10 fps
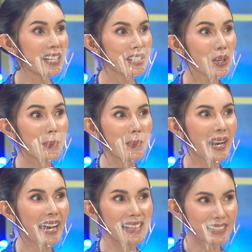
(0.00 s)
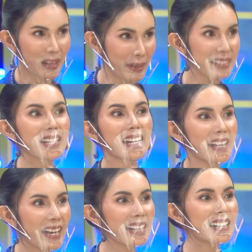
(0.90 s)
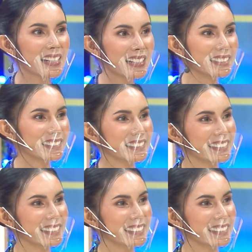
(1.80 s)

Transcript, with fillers: ใครชอบปลาสามารถใส่ได้เลยค่ะคุ